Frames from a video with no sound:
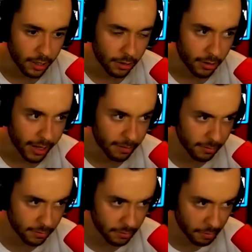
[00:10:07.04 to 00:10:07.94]
Y tengo que
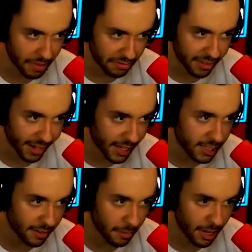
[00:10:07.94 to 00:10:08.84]
vencer a
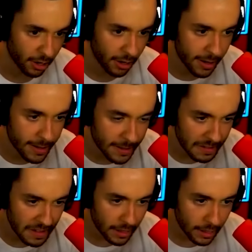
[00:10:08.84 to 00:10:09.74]
ese enemigo.
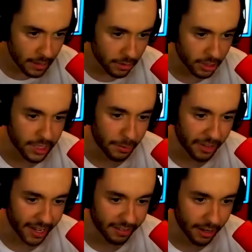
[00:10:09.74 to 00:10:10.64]
No sé si
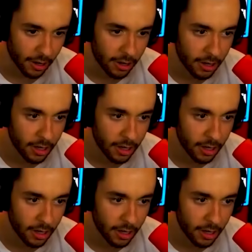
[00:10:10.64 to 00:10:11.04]
podré hacerlo.